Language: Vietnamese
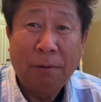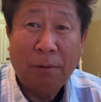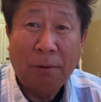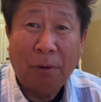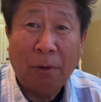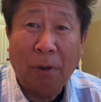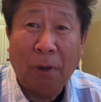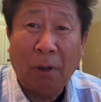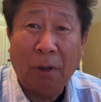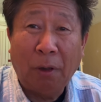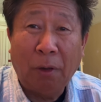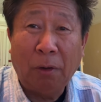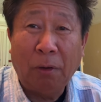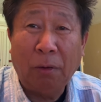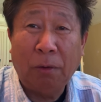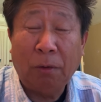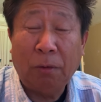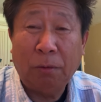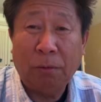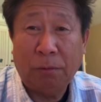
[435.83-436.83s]
ô
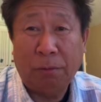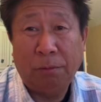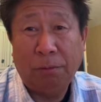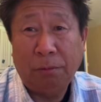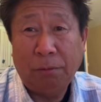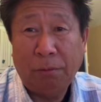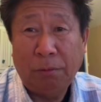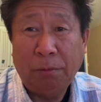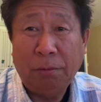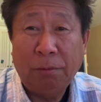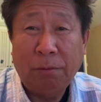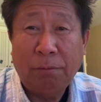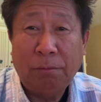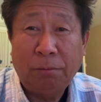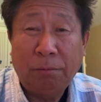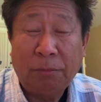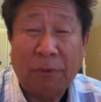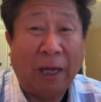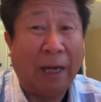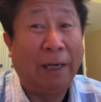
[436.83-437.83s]

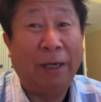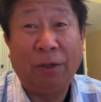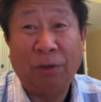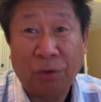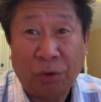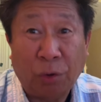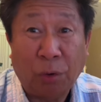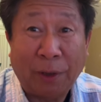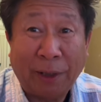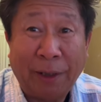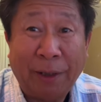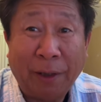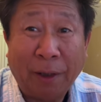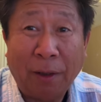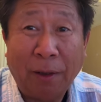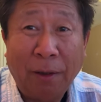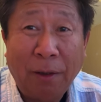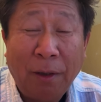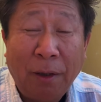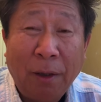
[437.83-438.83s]
thằng này nó to này à
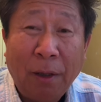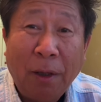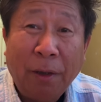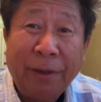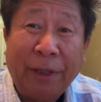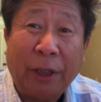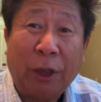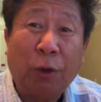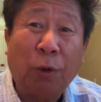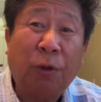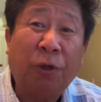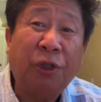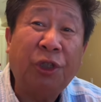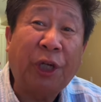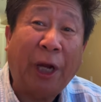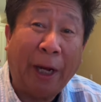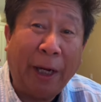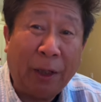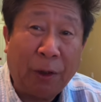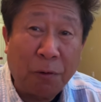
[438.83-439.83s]
thế tôi cứ
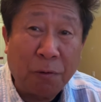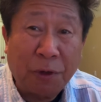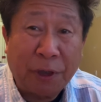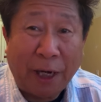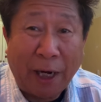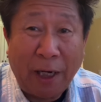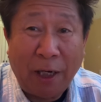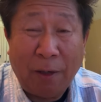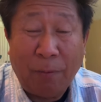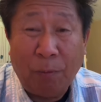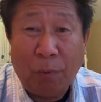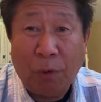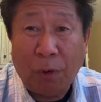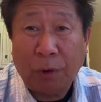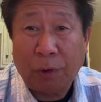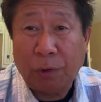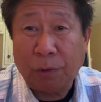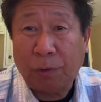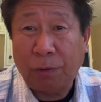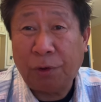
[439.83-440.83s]
chế tồn sai là
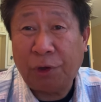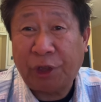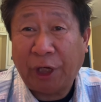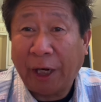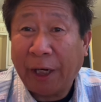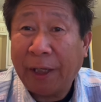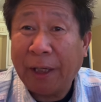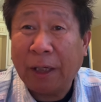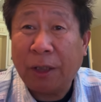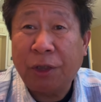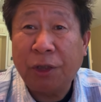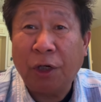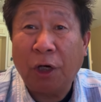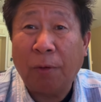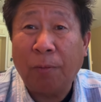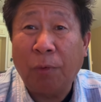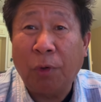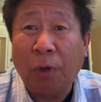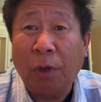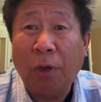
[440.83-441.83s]
mua tôi cứ chế nhà chứ
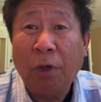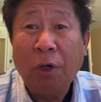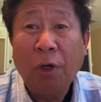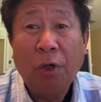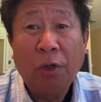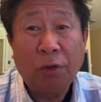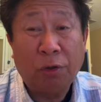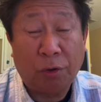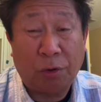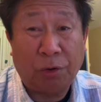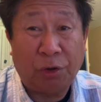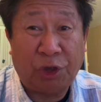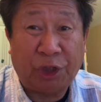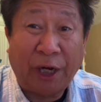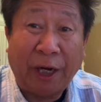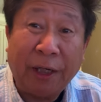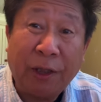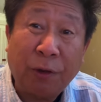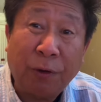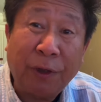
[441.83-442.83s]
là mua tôi cứ
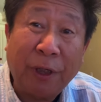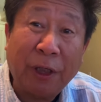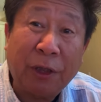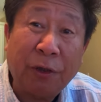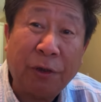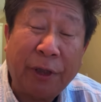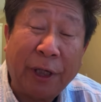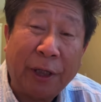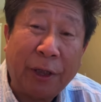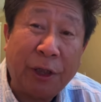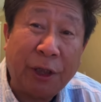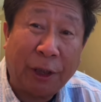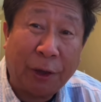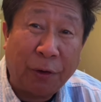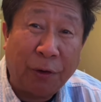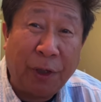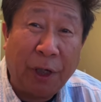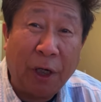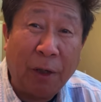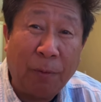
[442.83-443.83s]
chế chủ nhà chứ thế chế
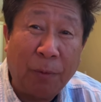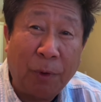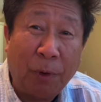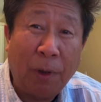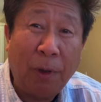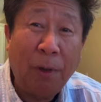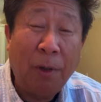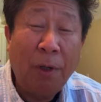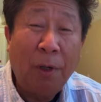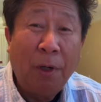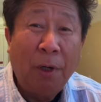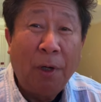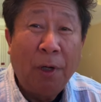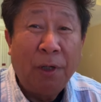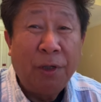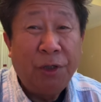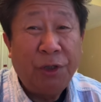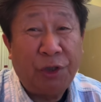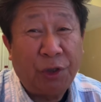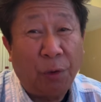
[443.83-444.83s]
tôi này là mua
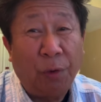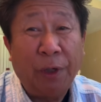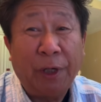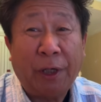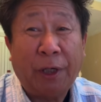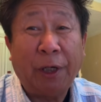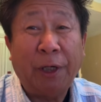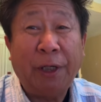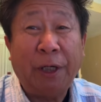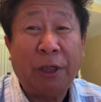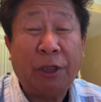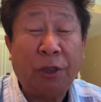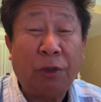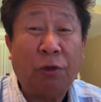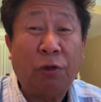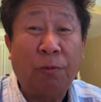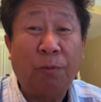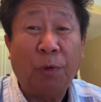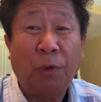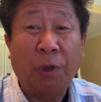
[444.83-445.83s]
dòng lên cái nhà chứ
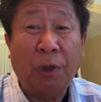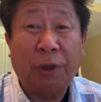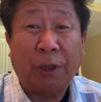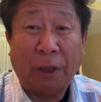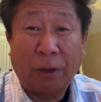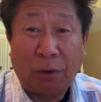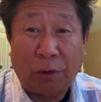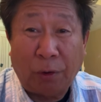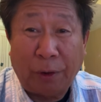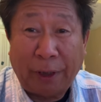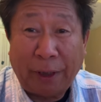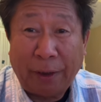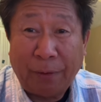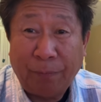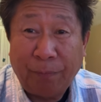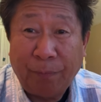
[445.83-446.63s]
tôi muốn nó tờ to này